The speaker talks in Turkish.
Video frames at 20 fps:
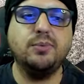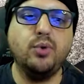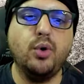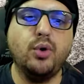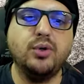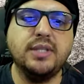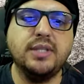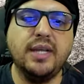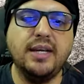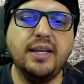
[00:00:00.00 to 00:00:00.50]
bir
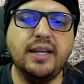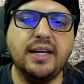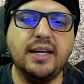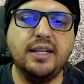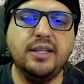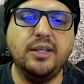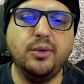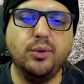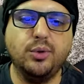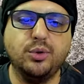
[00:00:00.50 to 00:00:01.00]
görsel
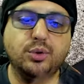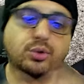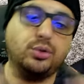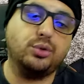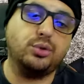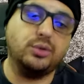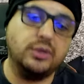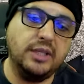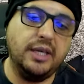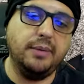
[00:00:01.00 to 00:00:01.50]

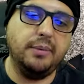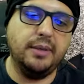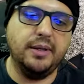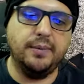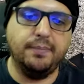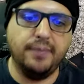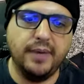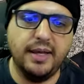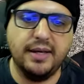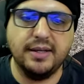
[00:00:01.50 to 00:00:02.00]
yakalıyoruz
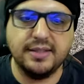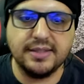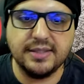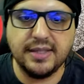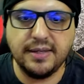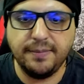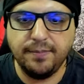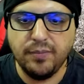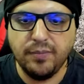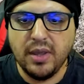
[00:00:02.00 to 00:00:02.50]
diyebilirim en
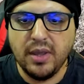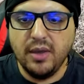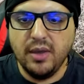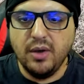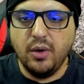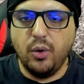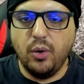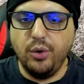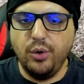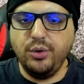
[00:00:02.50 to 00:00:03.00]
azından
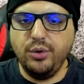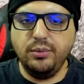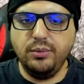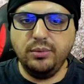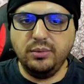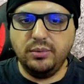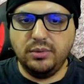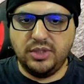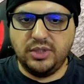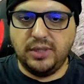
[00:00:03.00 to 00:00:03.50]
oyunun
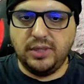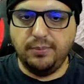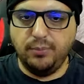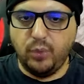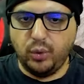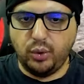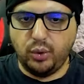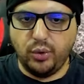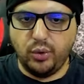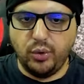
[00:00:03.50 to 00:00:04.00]
işte
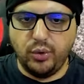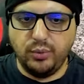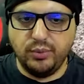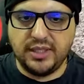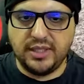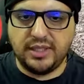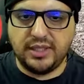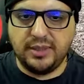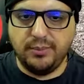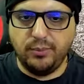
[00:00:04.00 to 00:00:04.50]
motor
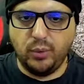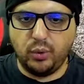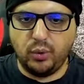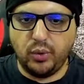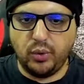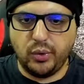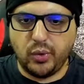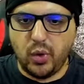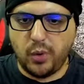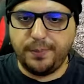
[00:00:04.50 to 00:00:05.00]
önümüzdeki
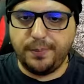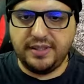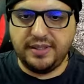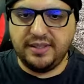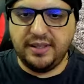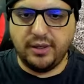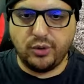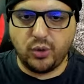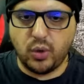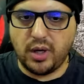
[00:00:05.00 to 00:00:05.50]
motorun kokpiti
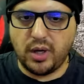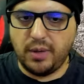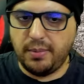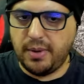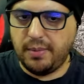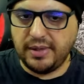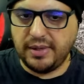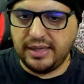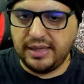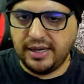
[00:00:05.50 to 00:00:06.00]
de çok aman
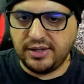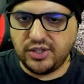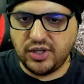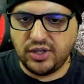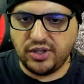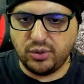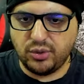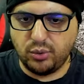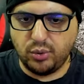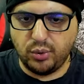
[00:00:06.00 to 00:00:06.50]
aman
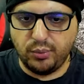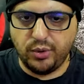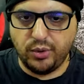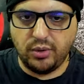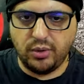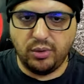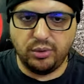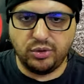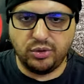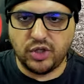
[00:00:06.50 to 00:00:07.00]
gerçekçi durmuyor.
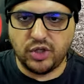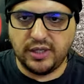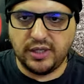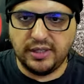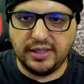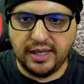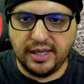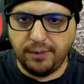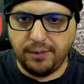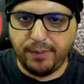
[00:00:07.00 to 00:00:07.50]
Oldukça
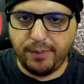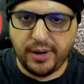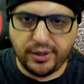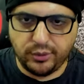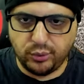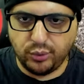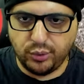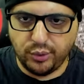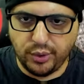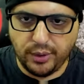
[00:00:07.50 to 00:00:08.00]
yine yapay
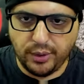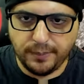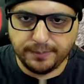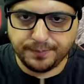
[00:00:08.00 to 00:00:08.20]
duruyor.